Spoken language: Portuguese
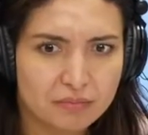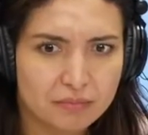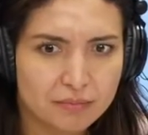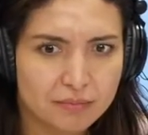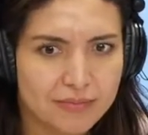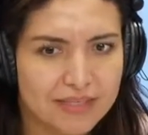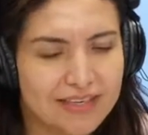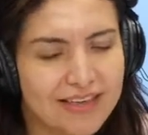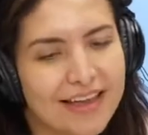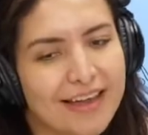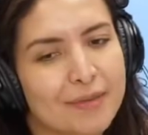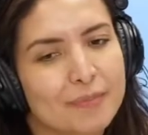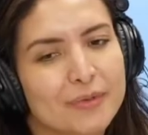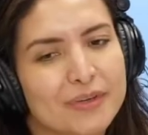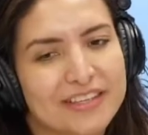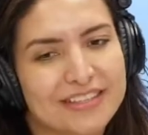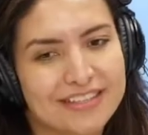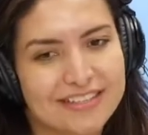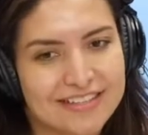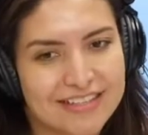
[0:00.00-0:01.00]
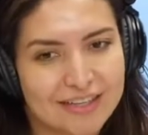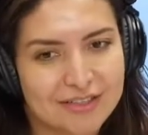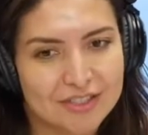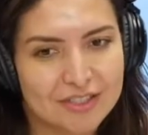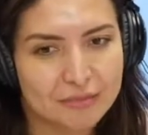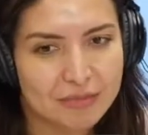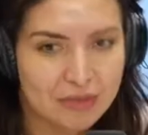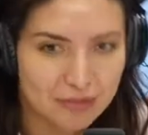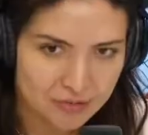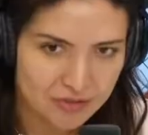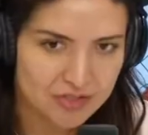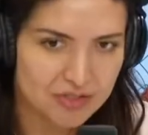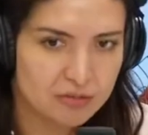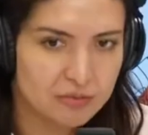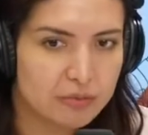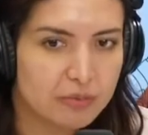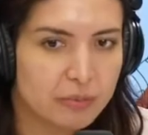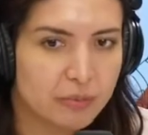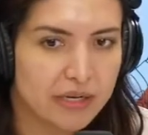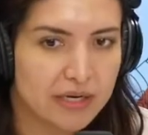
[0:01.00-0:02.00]
mas ah, é porque vocês querem chamar gordinho
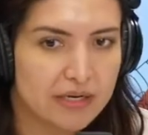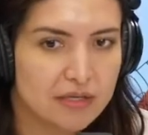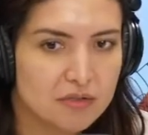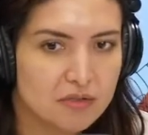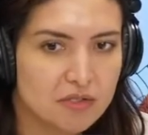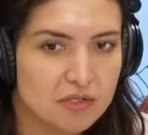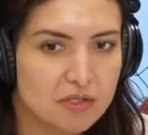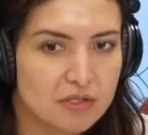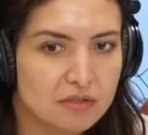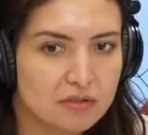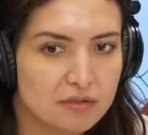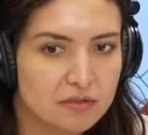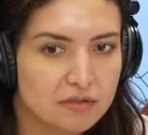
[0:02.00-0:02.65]
pro paparazzo, né?